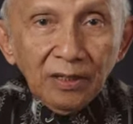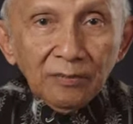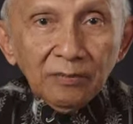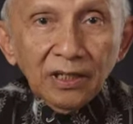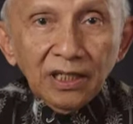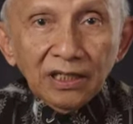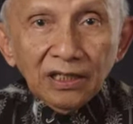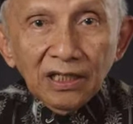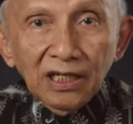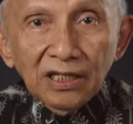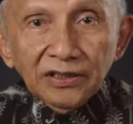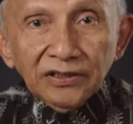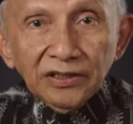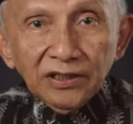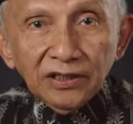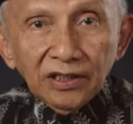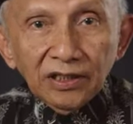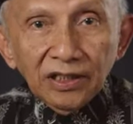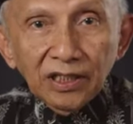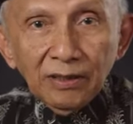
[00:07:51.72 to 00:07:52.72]
bagaimana
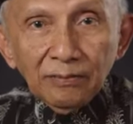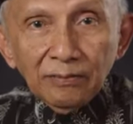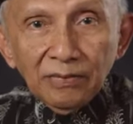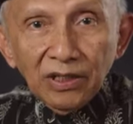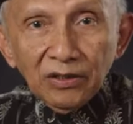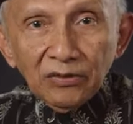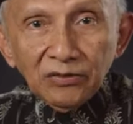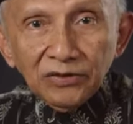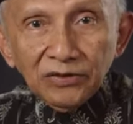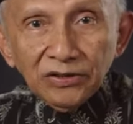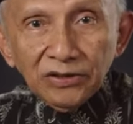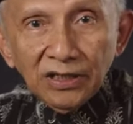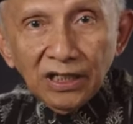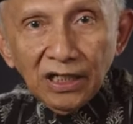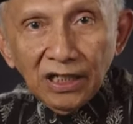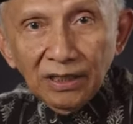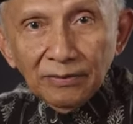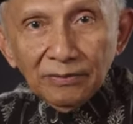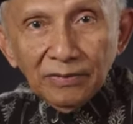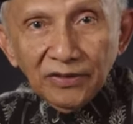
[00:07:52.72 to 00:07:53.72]
setiap
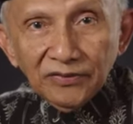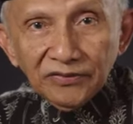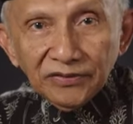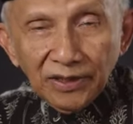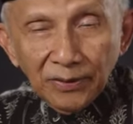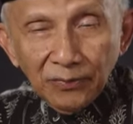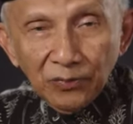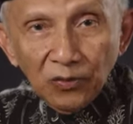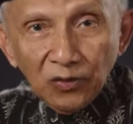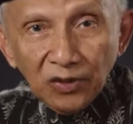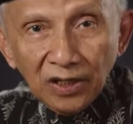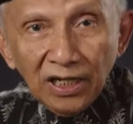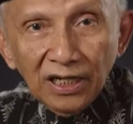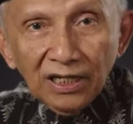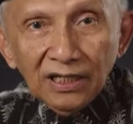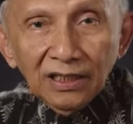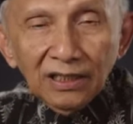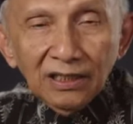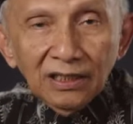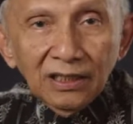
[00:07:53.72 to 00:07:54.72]
manusia, maaf setiap
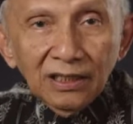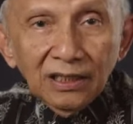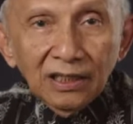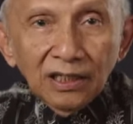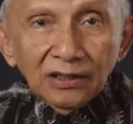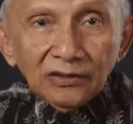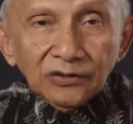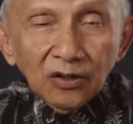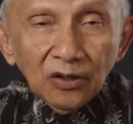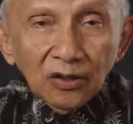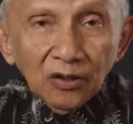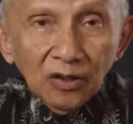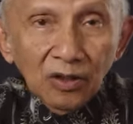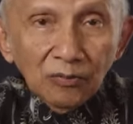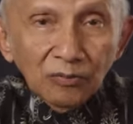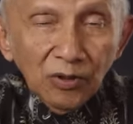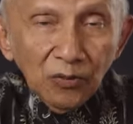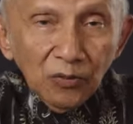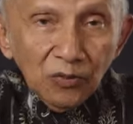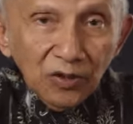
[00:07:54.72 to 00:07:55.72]
orang atau
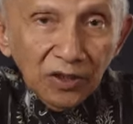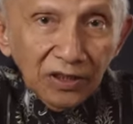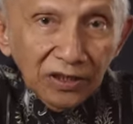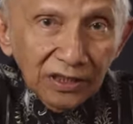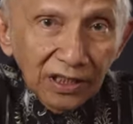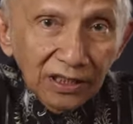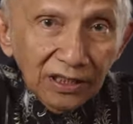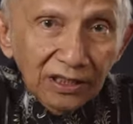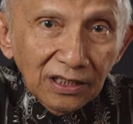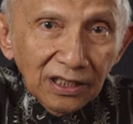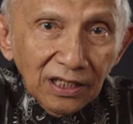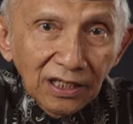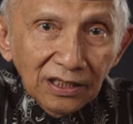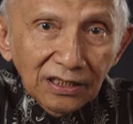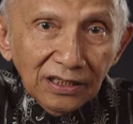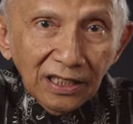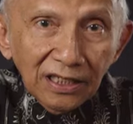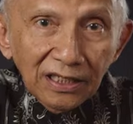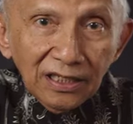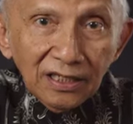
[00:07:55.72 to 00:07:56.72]
kelompok politik ya
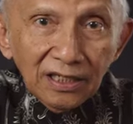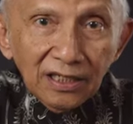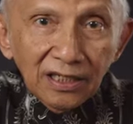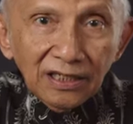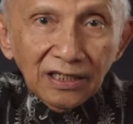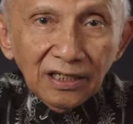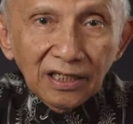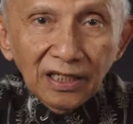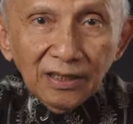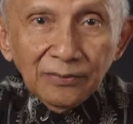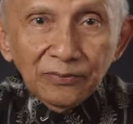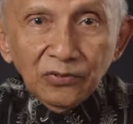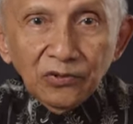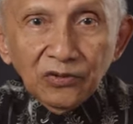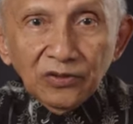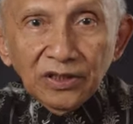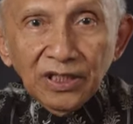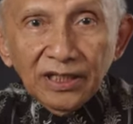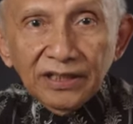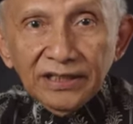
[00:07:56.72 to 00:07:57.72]
yang kira-kira
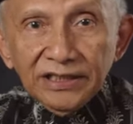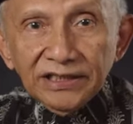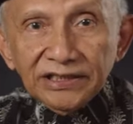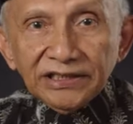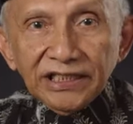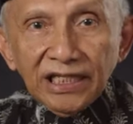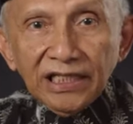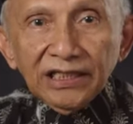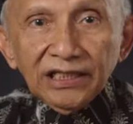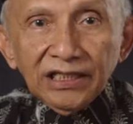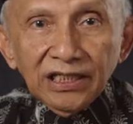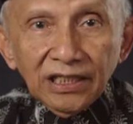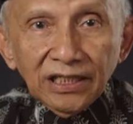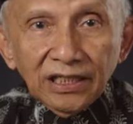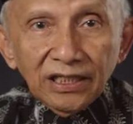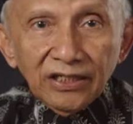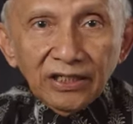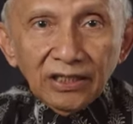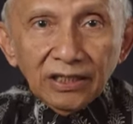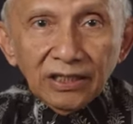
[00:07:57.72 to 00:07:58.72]
punya
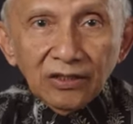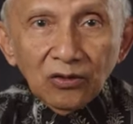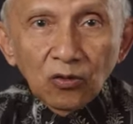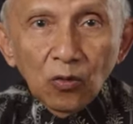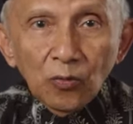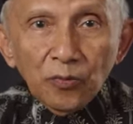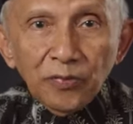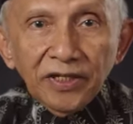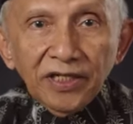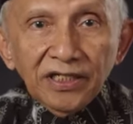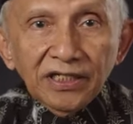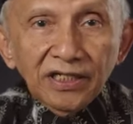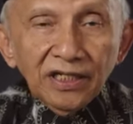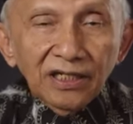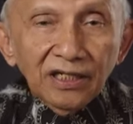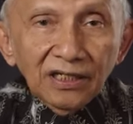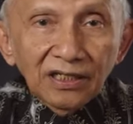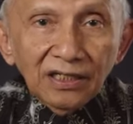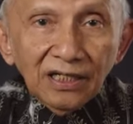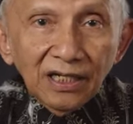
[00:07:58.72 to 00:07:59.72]
dissenting
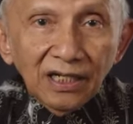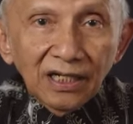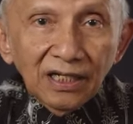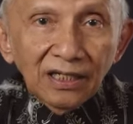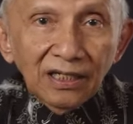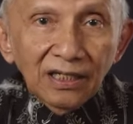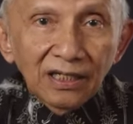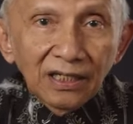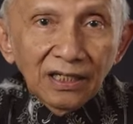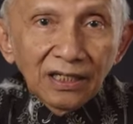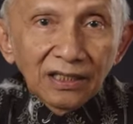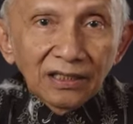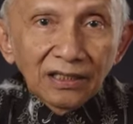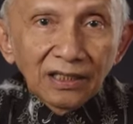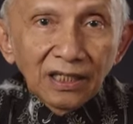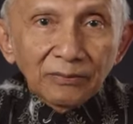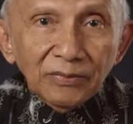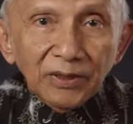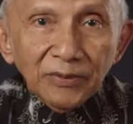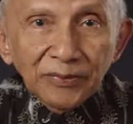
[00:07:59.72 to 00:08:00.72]
opinion ya
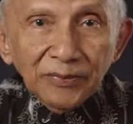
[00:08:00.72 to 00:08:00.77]
yang